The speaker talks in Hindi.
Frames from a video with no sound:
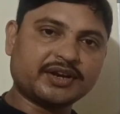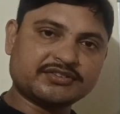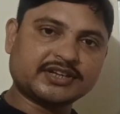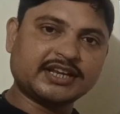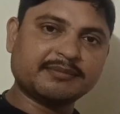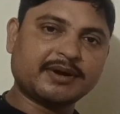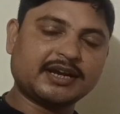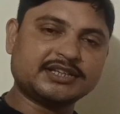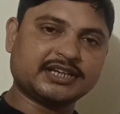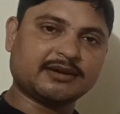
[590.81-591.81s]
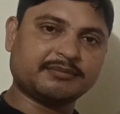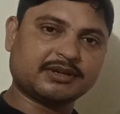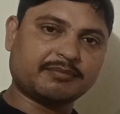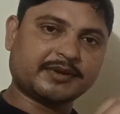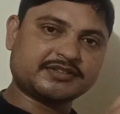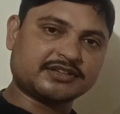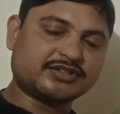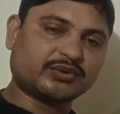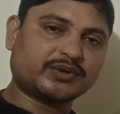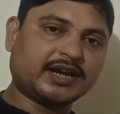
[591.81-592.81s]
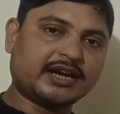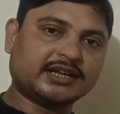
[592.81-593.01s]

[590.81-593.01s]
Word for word: और इसके लिए मान लीजिए हम जब अपना सेंसर को